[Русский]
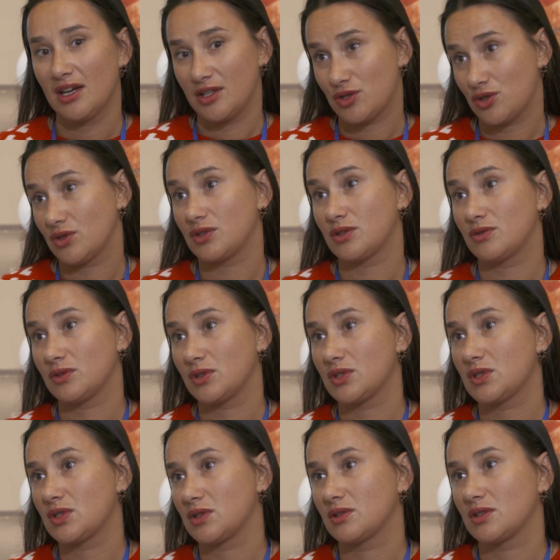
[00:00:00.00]
еще есть у
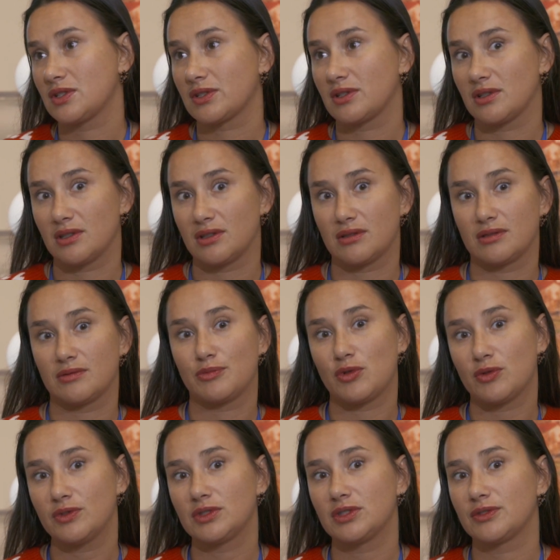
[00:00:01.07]
нас несколько
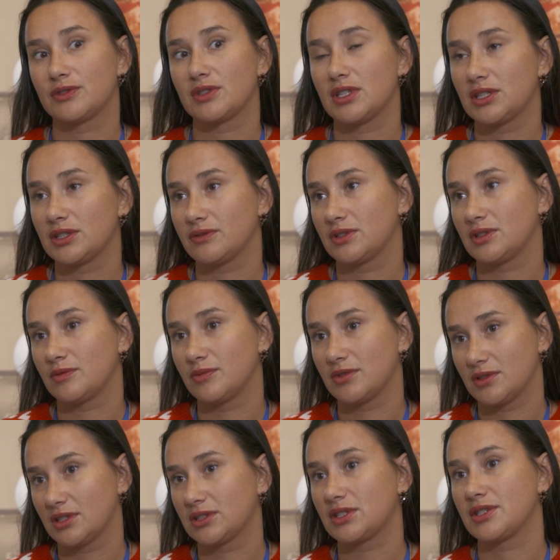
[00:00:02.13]
поводов для этого.
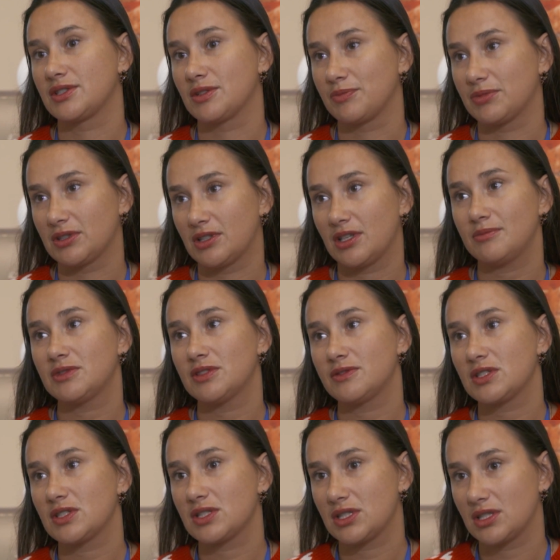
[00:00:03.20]
Это открытие
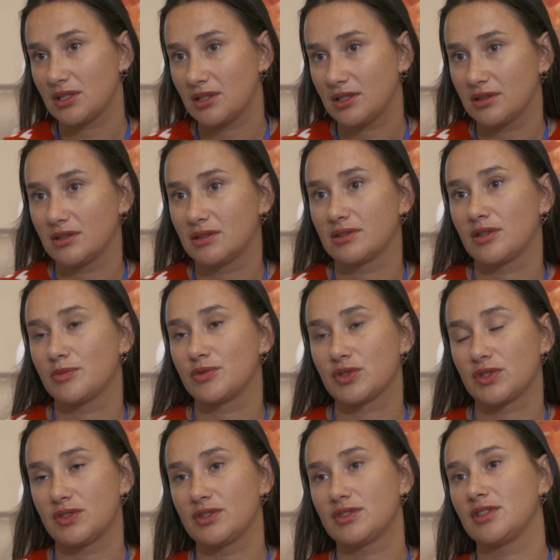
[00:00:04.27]
панорамного ресторана,
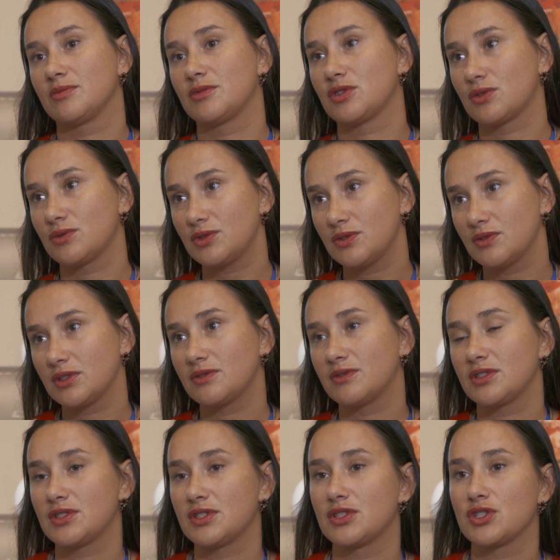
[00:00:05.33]
запуск системы
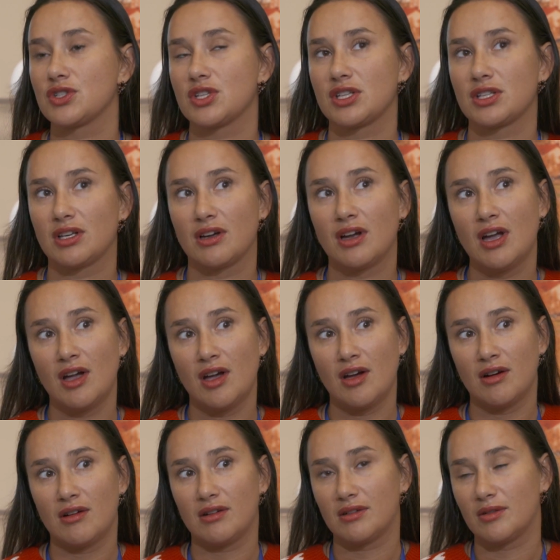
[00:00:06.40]
искусственного снижения,
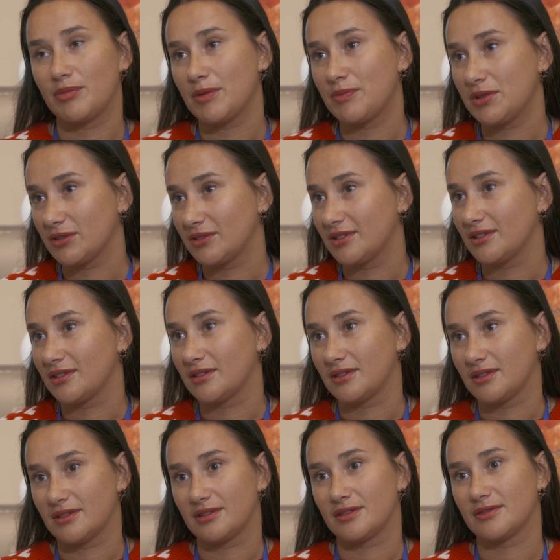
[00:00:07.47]
а,
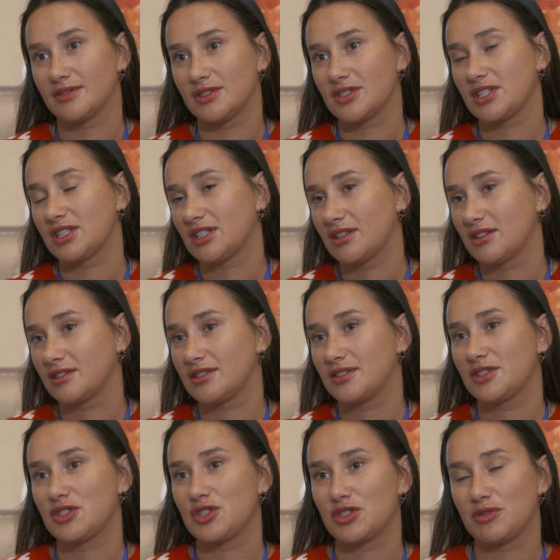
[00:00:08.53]
победа в национальной
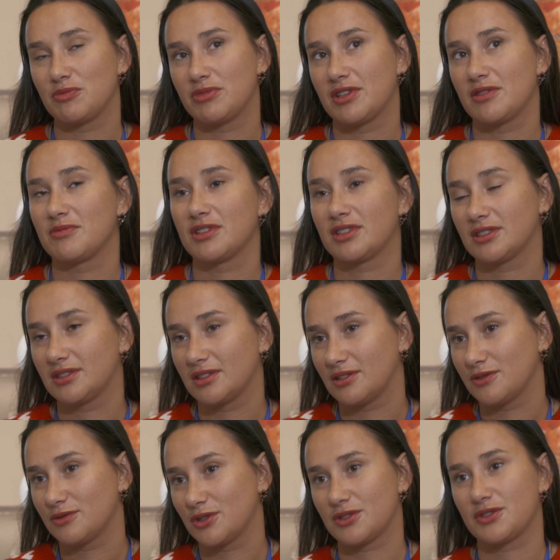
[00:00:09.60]
гостиничной премии Hotel
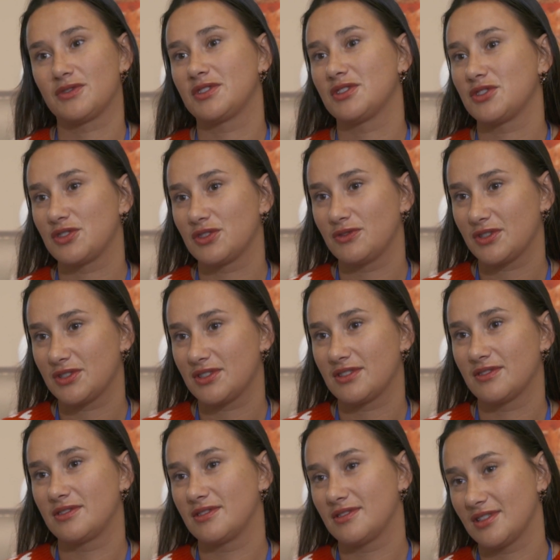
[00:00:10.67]
Awards
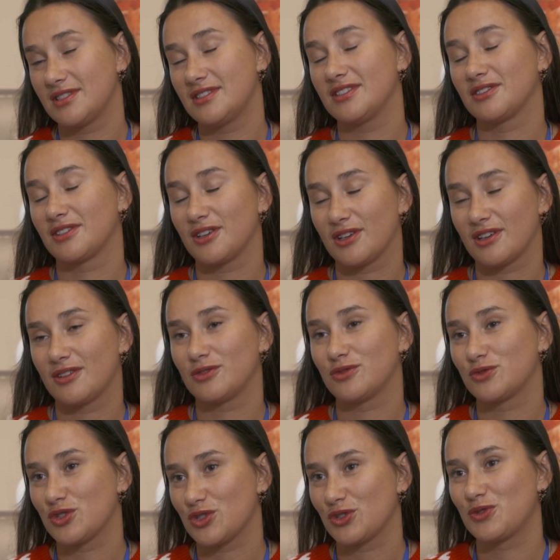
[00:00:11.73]
2021 как
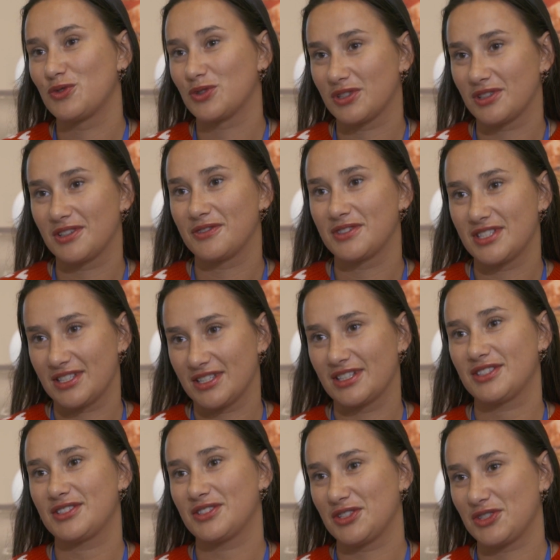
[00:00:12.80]
лучший город для ведения
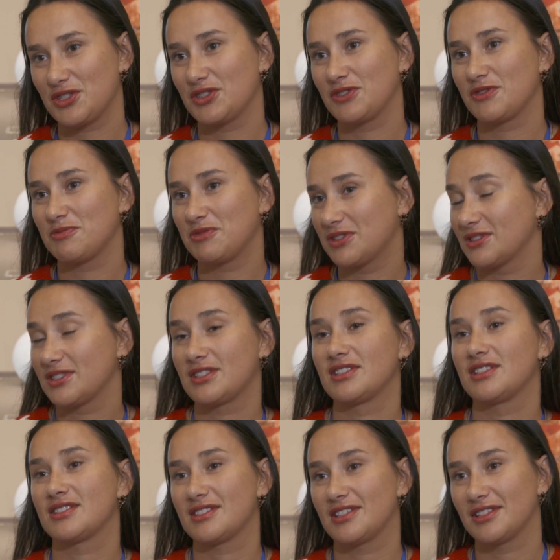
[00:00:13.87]
гостиничного бизнеса
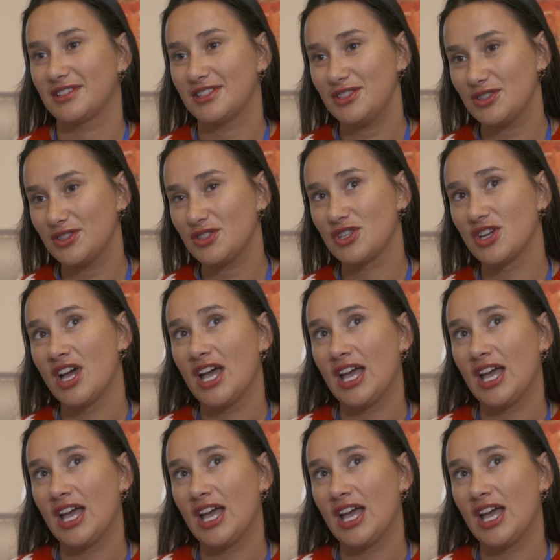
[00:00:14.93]
до 100 тысяч.